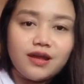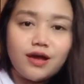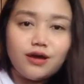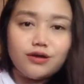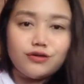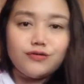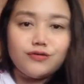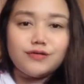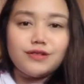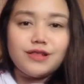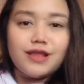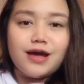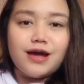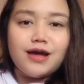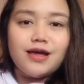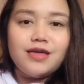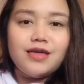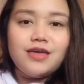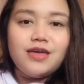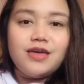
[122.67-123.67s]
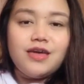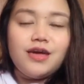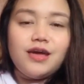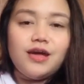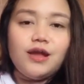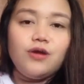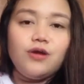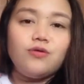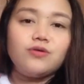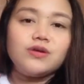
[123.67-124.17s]
cute lang.
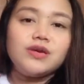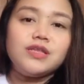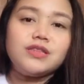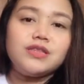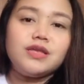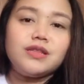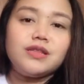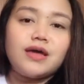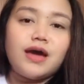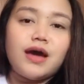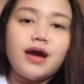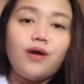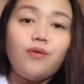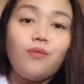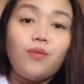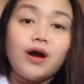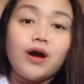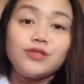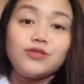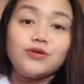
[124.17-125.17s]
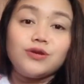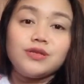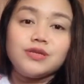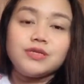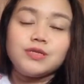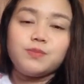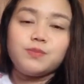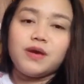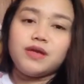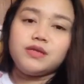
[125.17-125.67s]
Hello Kitty na water
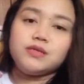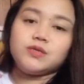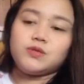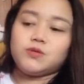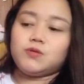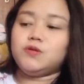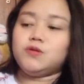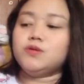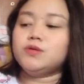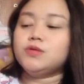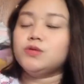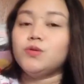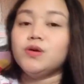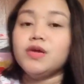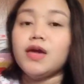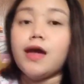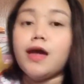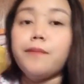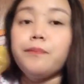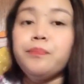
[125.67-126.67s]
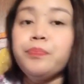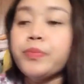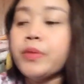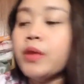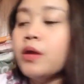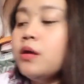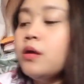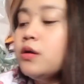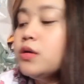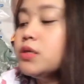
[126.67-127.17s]
dispenser. So, yan.
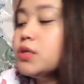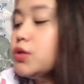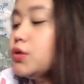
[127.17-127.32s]
So, yung